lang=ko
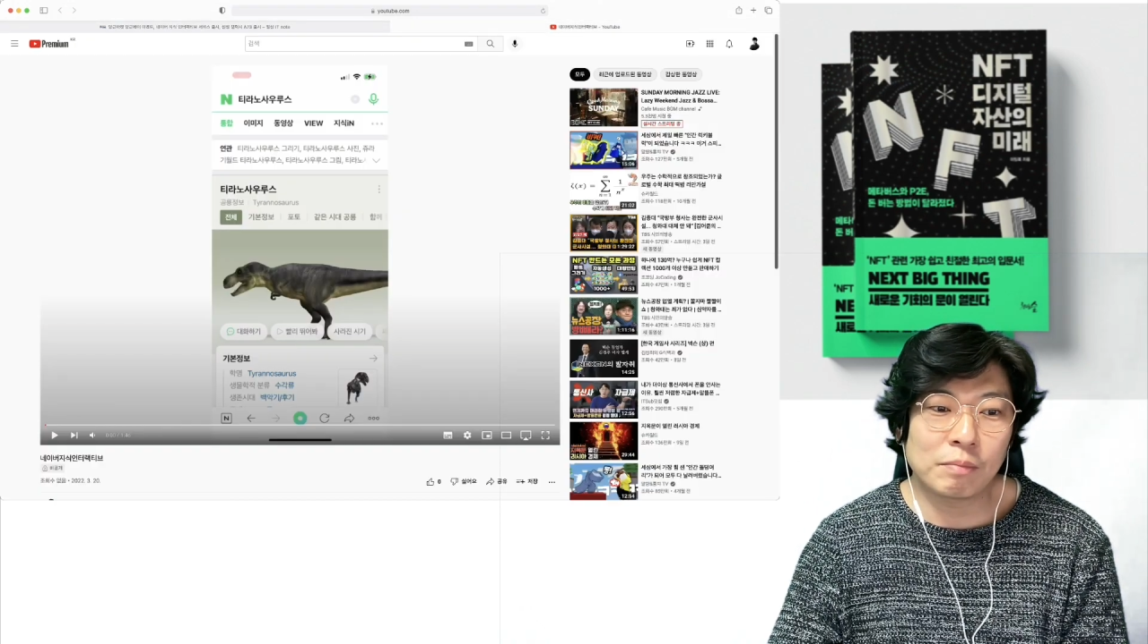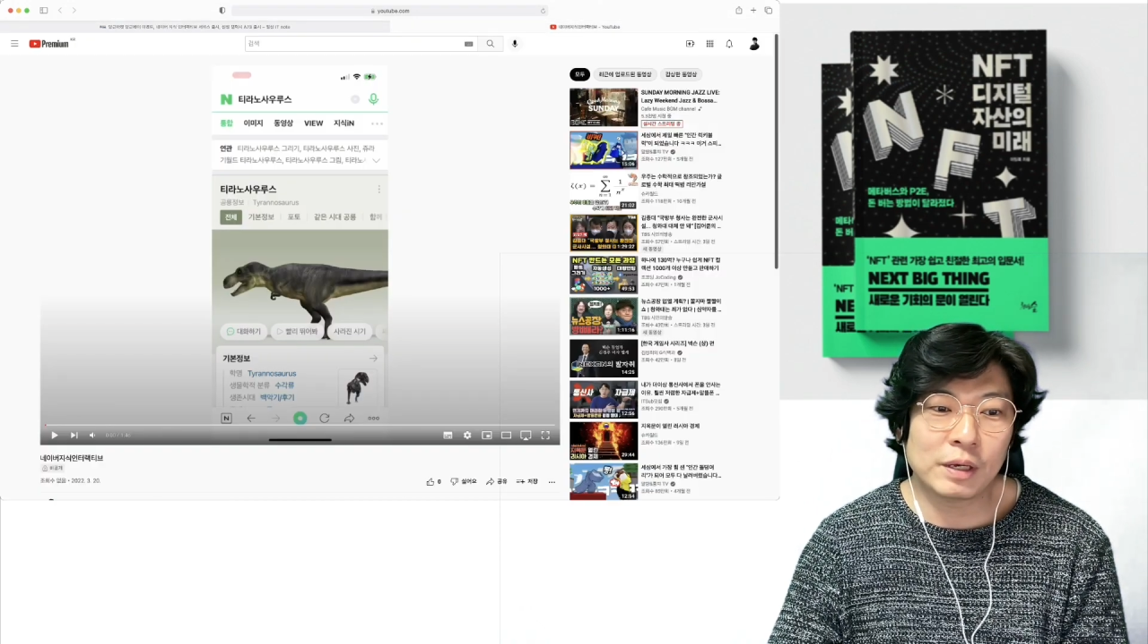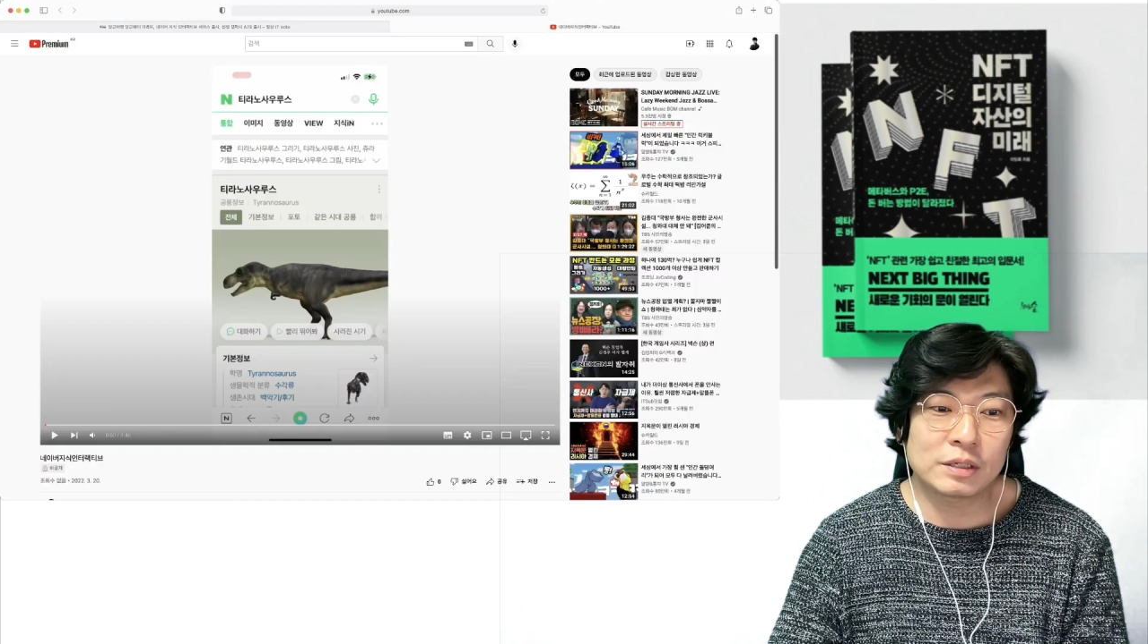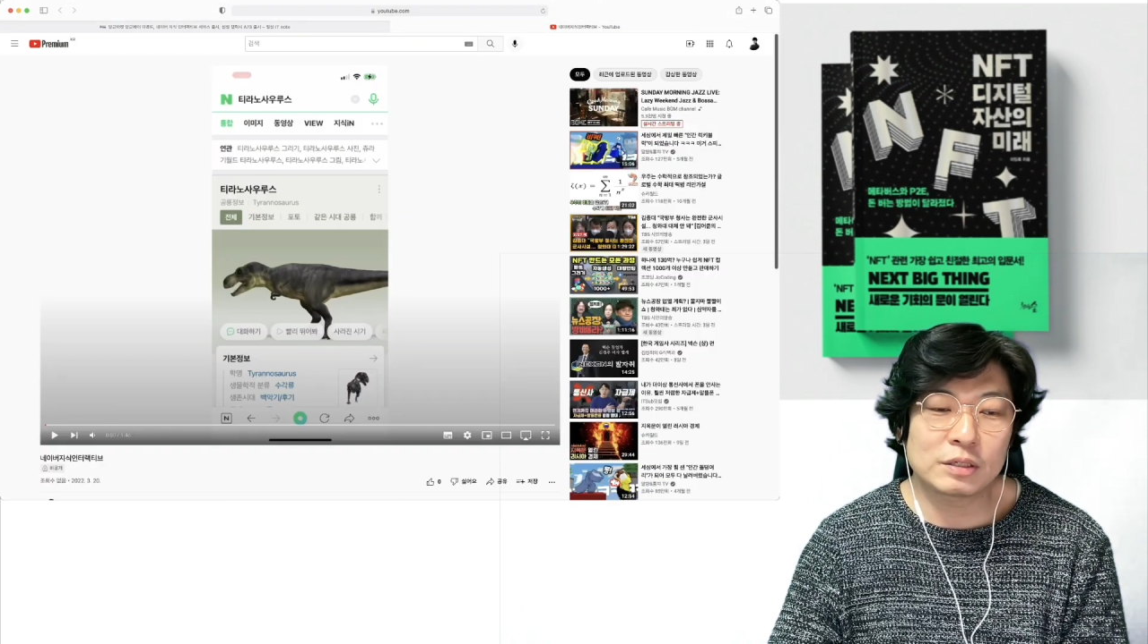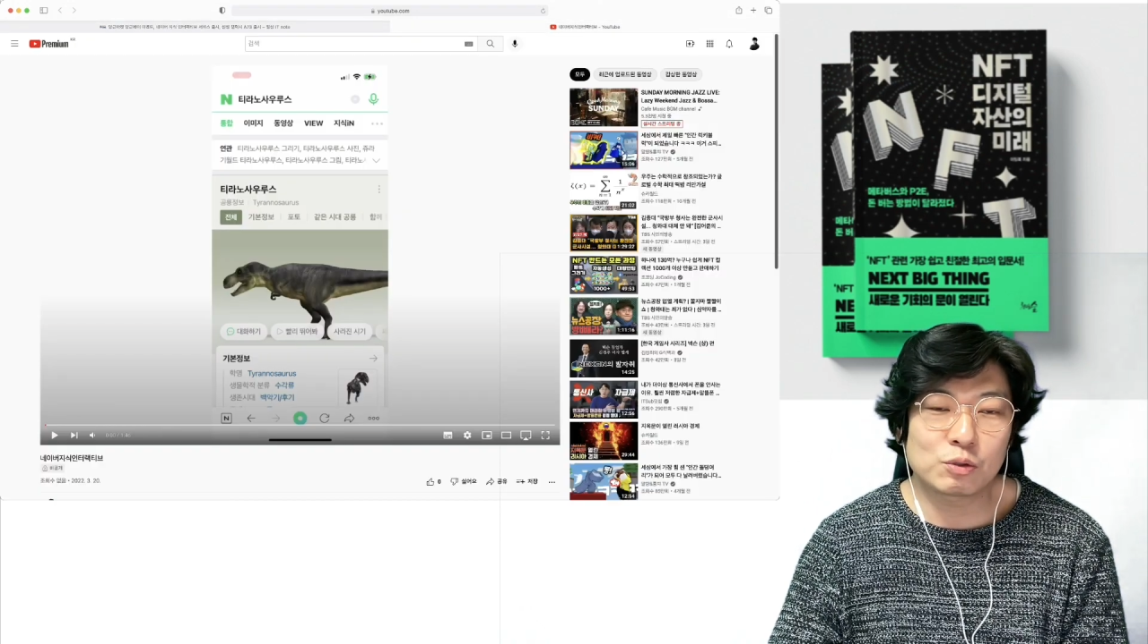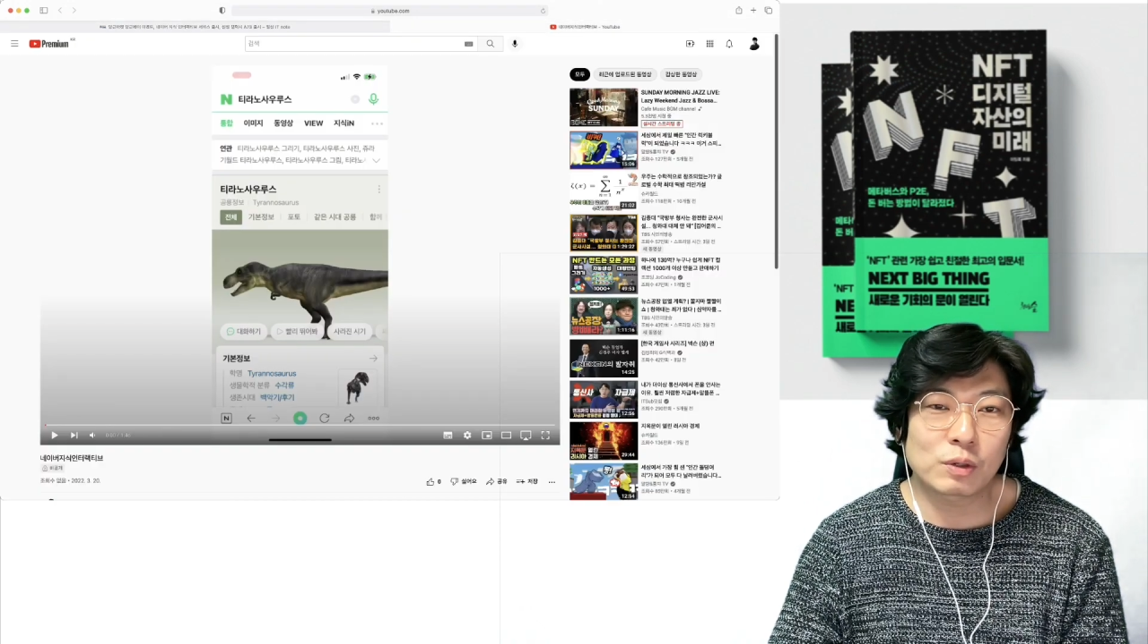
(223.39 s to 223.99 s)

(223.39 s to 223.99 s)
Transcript: 페이지를 좀